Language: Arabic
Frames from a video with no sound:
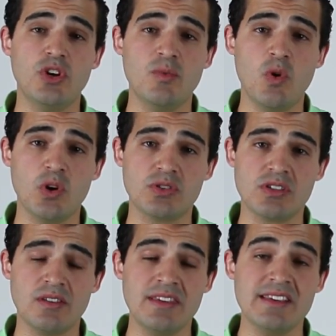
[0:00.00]
النمو
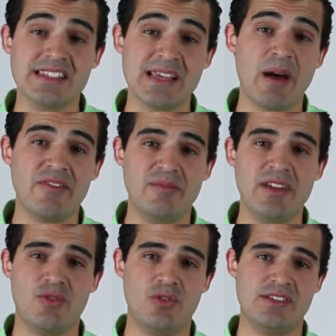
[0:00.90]
الاقتصادي
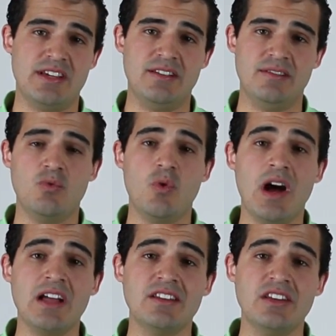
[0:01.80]
7% كل سنه
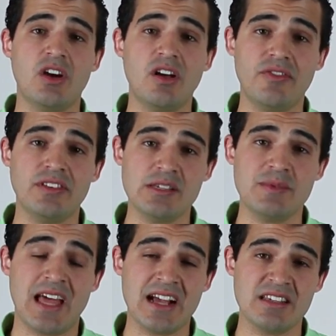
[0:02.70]
ووعد ان يخفض نسبه
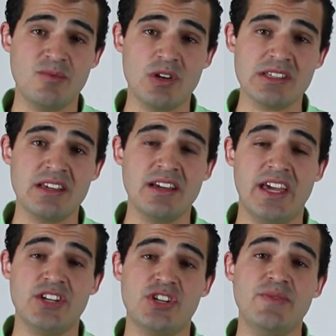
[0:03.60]
عجز الموازنه
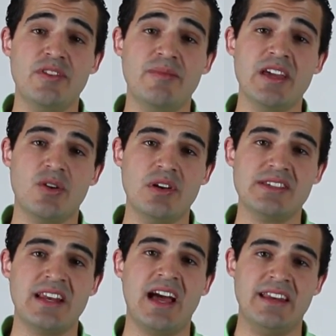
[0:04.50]
20% كل
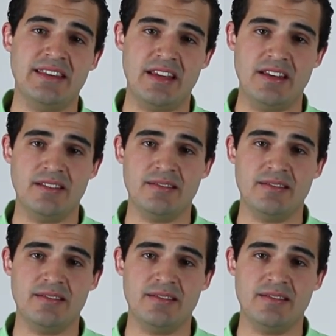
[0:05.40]
سنه عن الثانيه